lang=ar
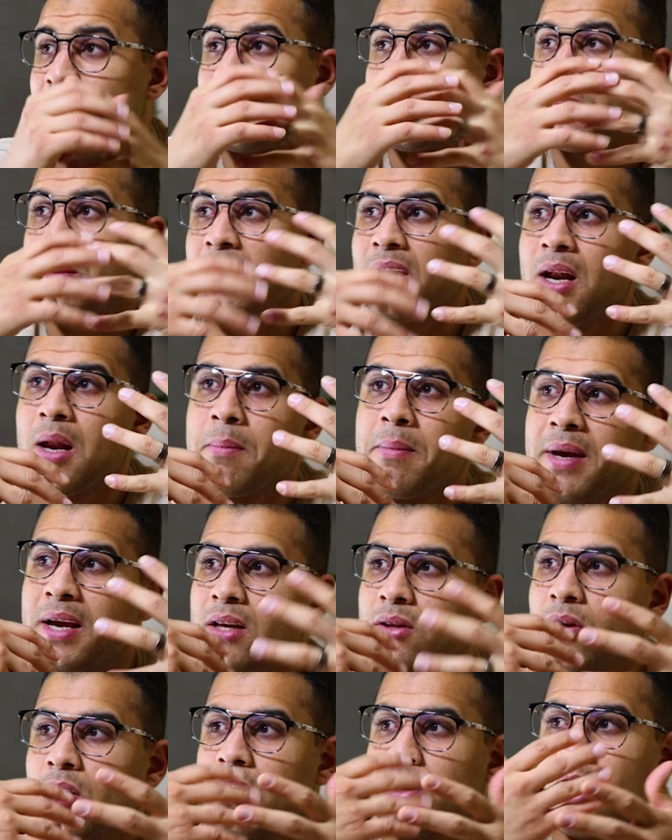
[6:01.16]
طبعا لما
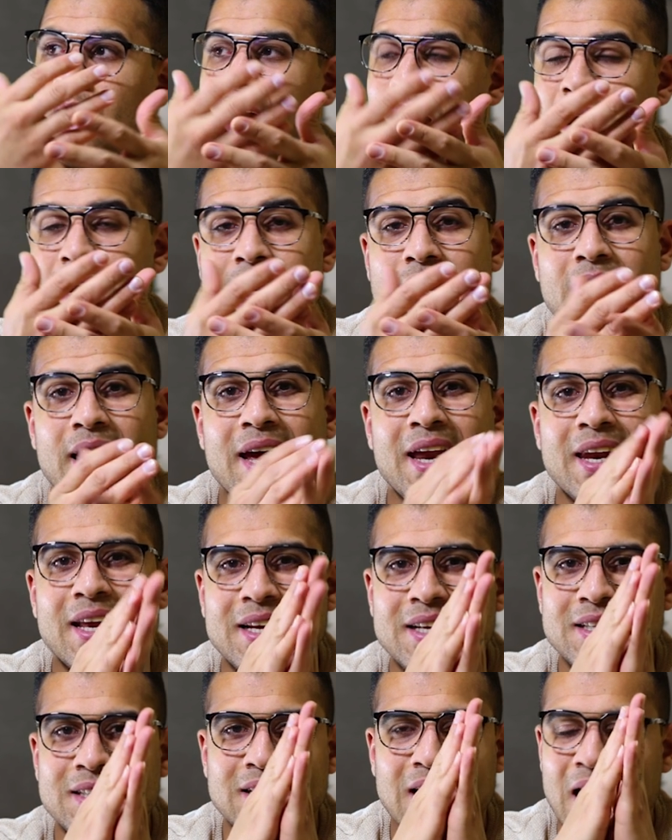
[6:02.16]
جيت اقرا عنها
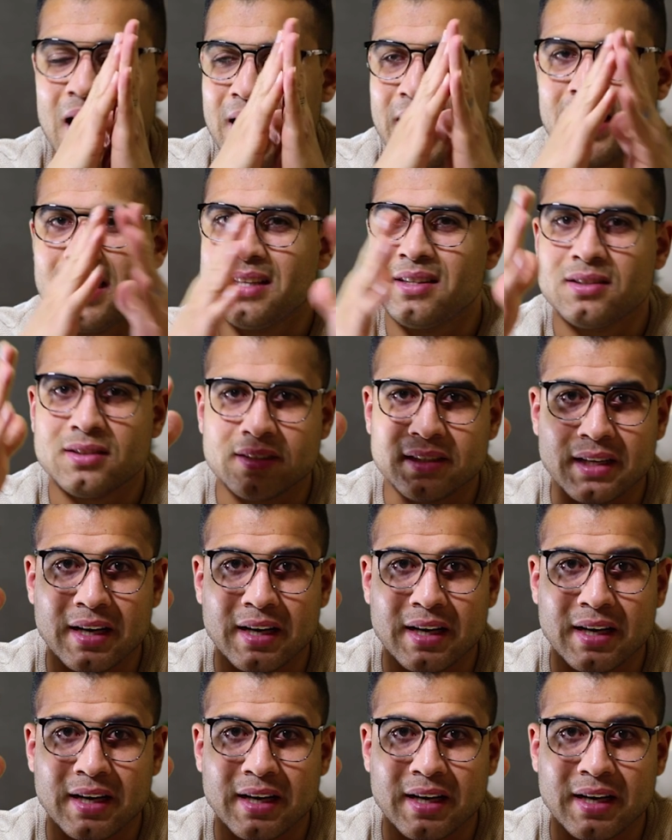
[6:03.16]
لقيت حاجات